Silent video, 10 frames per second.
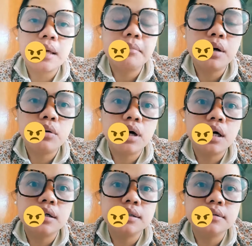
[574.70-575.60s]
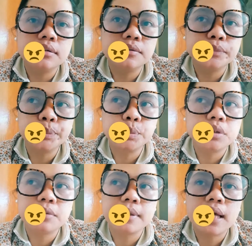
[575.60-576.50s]
iba ho ang
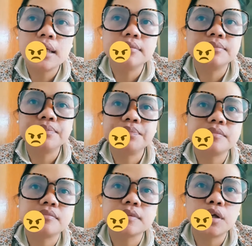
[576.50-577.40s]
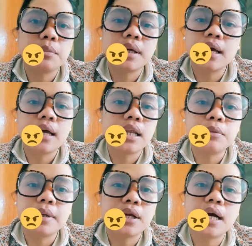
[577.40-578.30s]
ano ba yan? Ano ba yan?
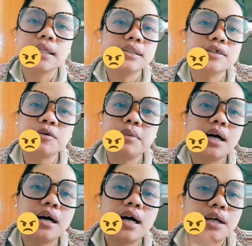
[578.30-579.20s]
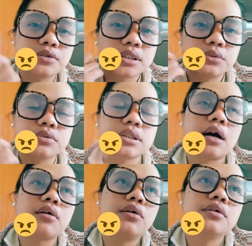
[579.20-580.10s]
Ano ba yan? Hindi ko maano sa
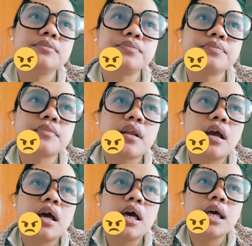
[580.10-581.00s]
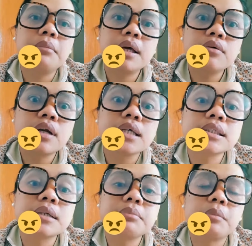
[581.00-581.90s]
utak ko. Iba yung klase
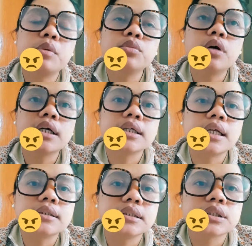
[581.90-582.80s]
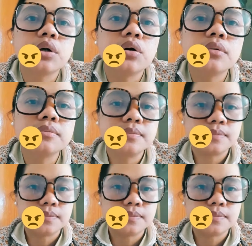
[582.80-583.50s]
ng pamumuhay nila dito